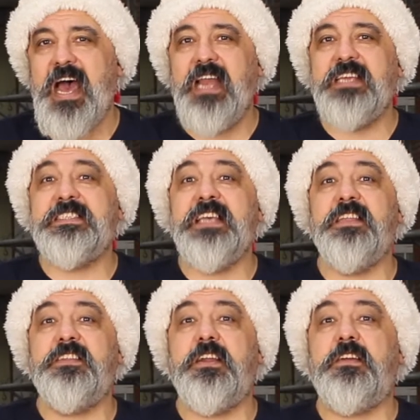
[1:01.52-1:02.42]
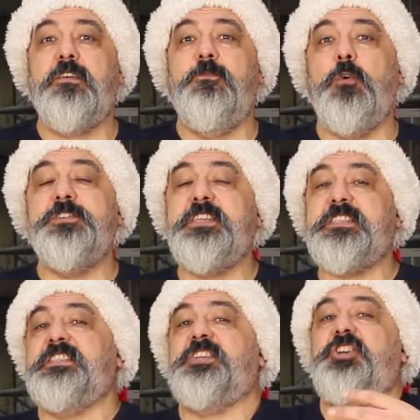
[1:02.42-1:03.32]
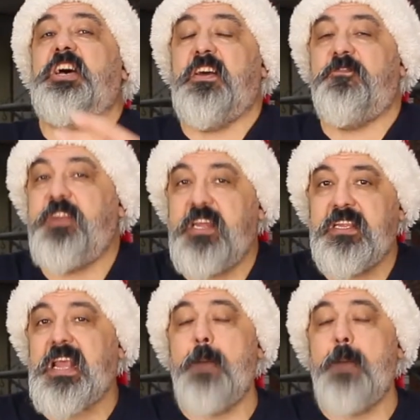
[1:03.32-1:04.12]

Александр Гвоздик сначала в ринг,